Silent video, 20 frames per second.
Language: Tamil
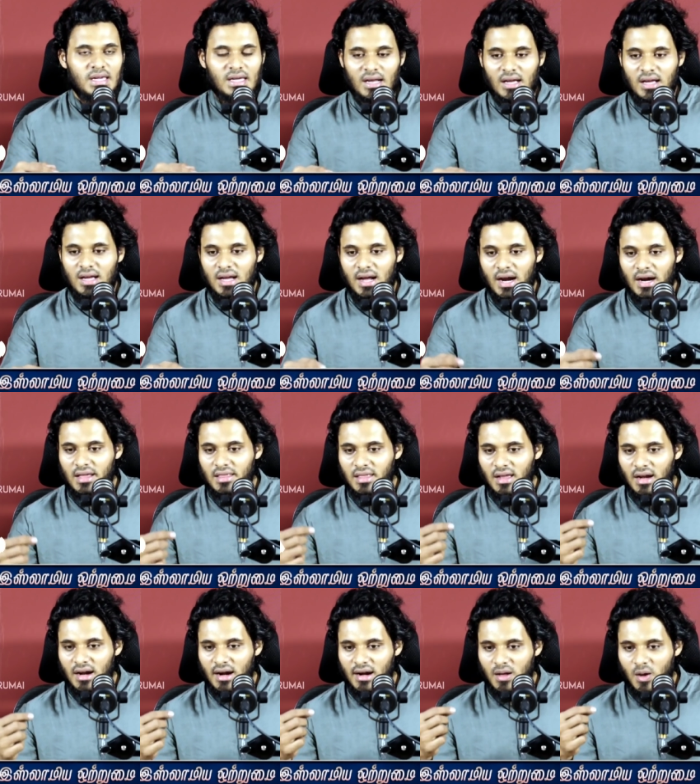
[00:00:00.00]
எனக்கு
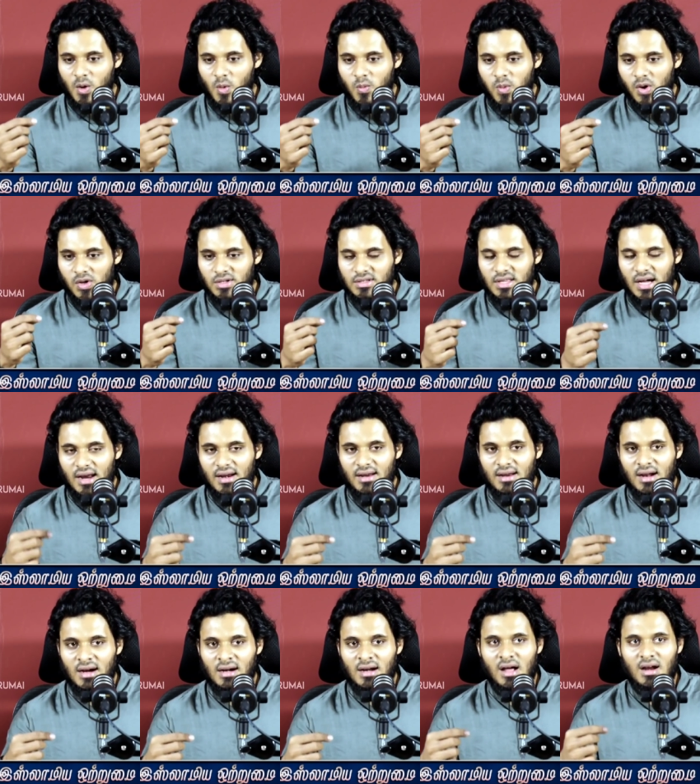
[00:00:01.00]
கெடுதல் நடக்கும் தான்
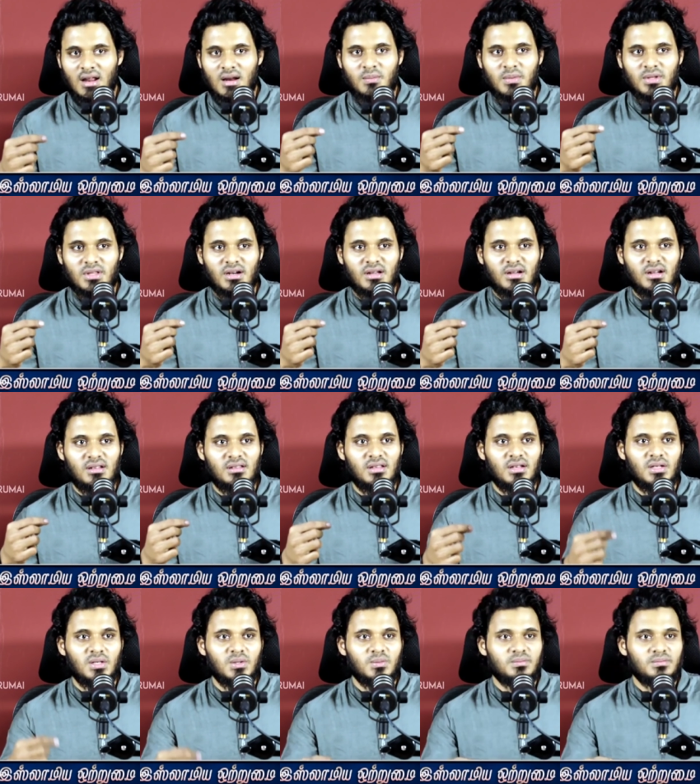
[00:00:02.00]
நான் யார் என்பது எனக்கு
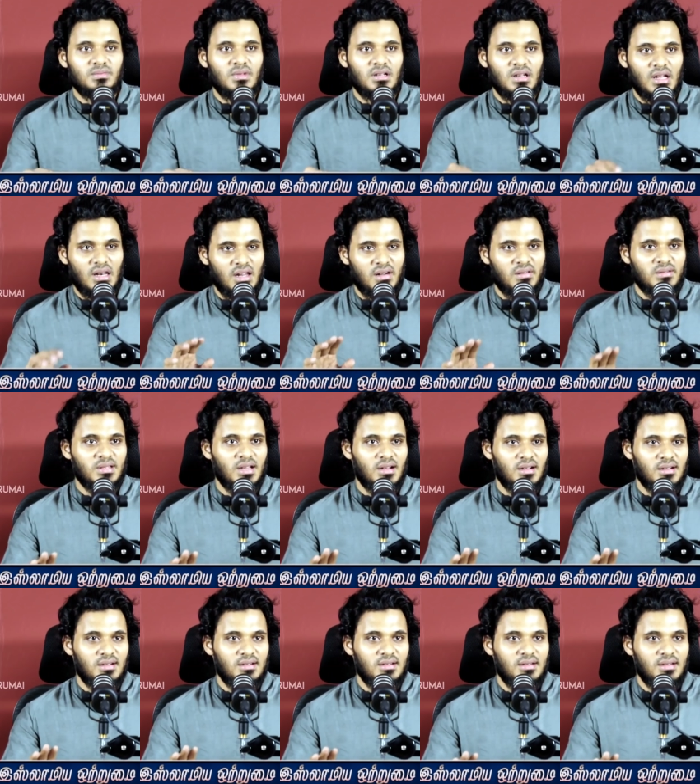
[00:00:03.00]
தெரியும் நான் நல்லவன்
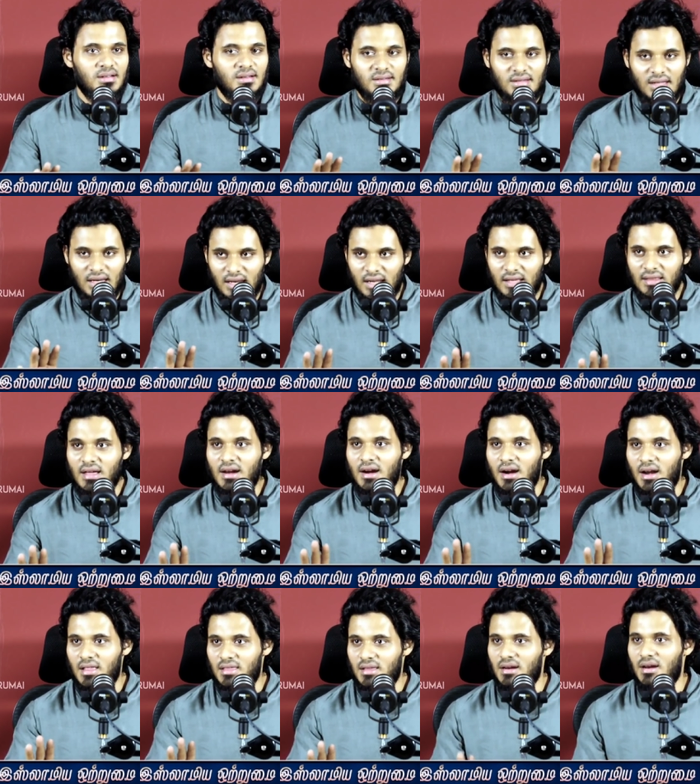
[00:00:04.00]
தான் நல்லதாக
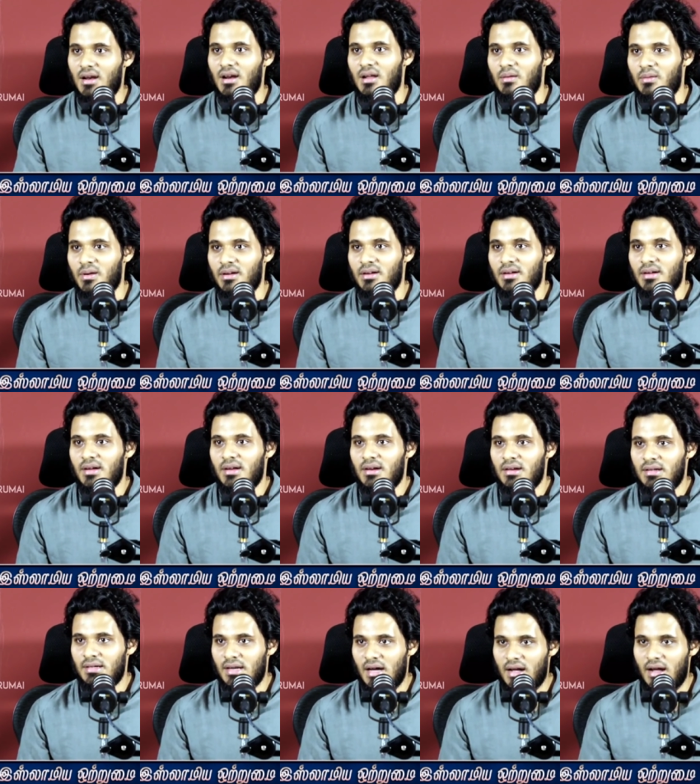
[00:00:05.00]
நடந்தால் நல்லவன்
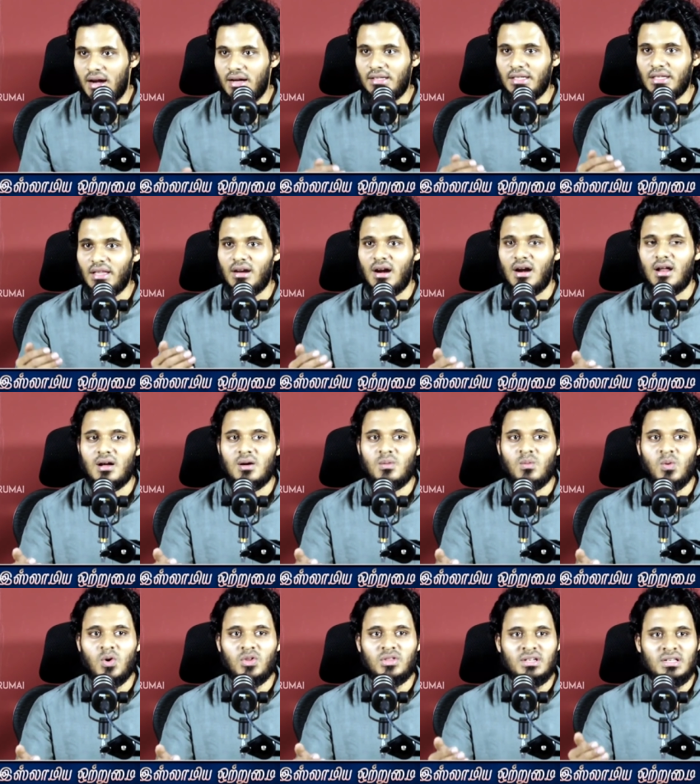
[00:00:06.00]
நான் கெட்டதை
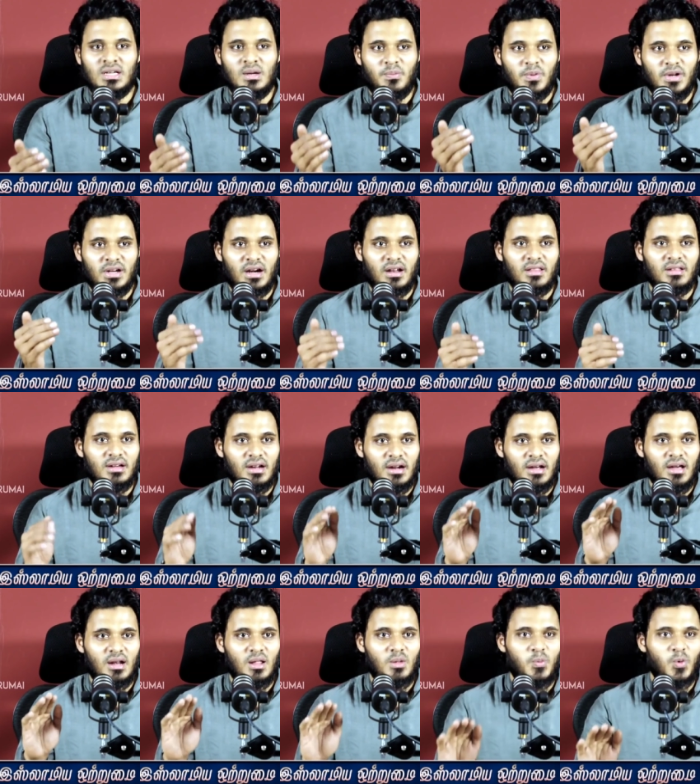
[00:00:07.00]
நடக்கும்போது நீ எப்படி
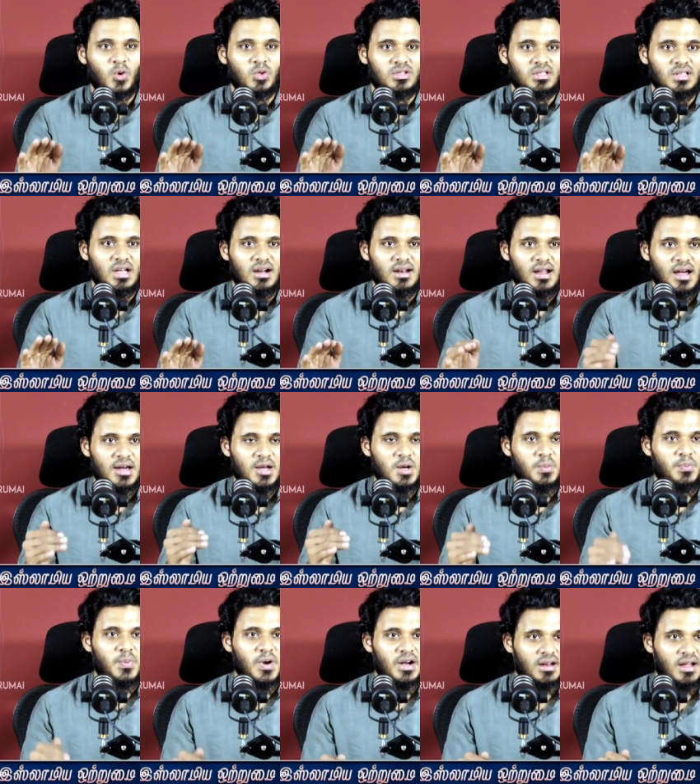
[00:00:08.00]
நடந்துக்கிறங்கிறத பொறுத்து தான் நான்
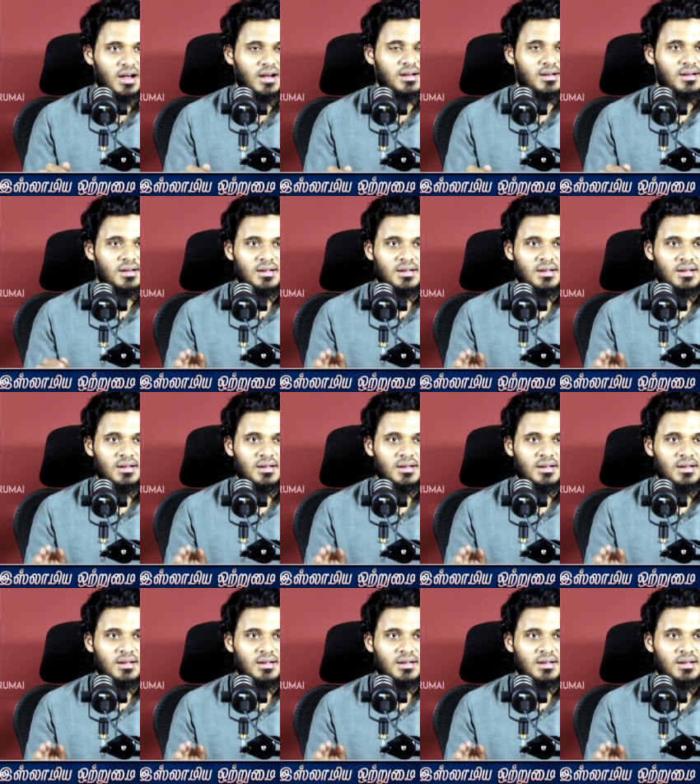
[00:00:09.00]
இருப்பேன்னா